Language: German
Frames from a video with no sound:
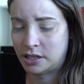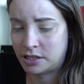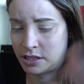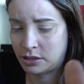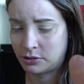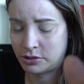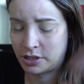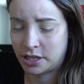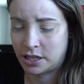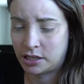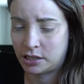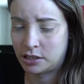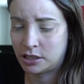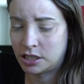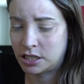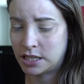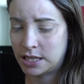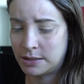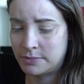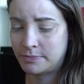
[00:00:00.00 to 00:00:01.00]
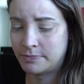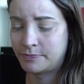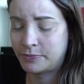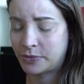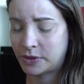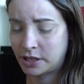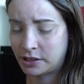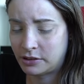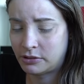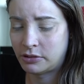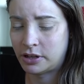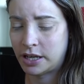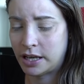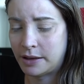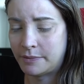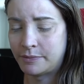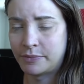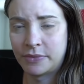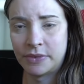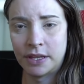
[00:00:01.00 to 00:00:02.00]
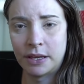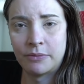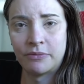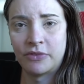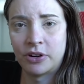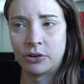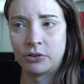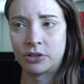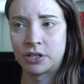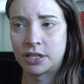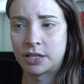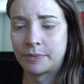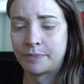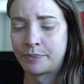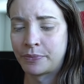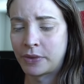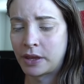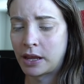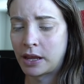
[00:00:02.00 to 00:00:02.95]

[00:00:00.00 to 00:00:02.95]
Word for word: hat ja auch der eine geschrieben, ist okay, nehmen wir runter.